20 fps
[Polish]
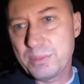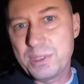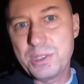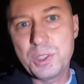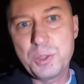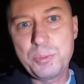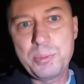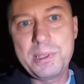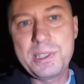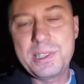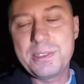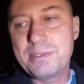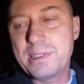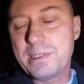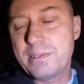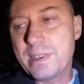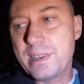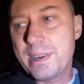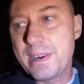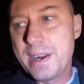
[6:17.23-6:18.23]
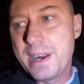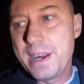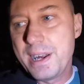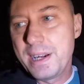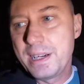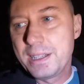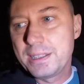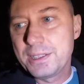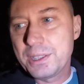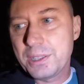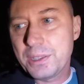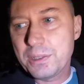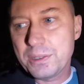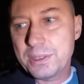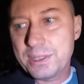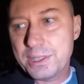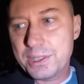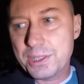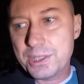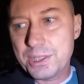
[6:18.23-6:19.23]
nie odpisywała, to
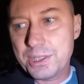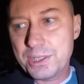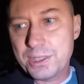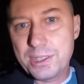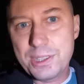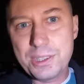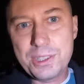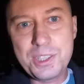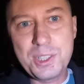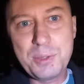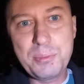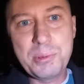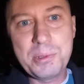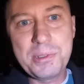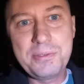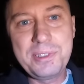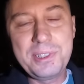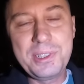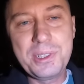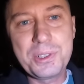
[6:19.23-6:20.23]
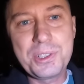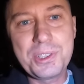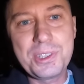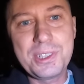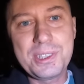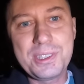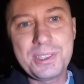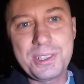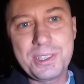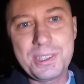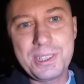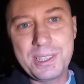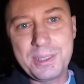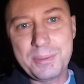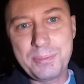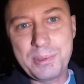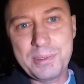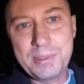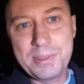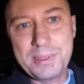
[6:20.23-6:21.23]
też, też nie były widoczne, że
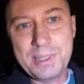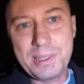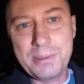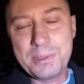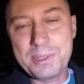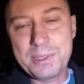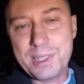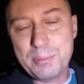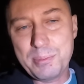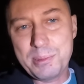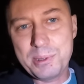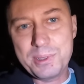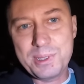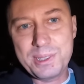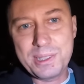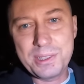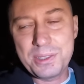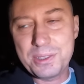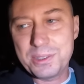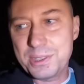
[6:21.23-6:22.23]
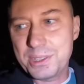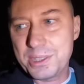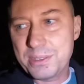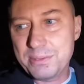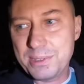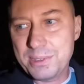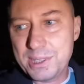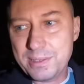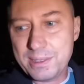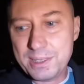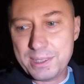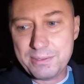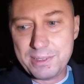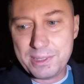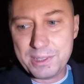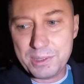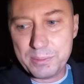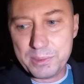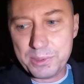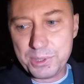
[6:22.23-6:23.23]
tak powiem, na WhatsAppie oznaczone, że widziała te
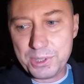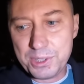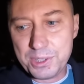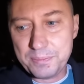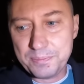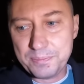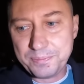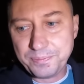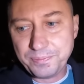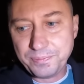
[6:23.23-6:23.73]
wiadomości.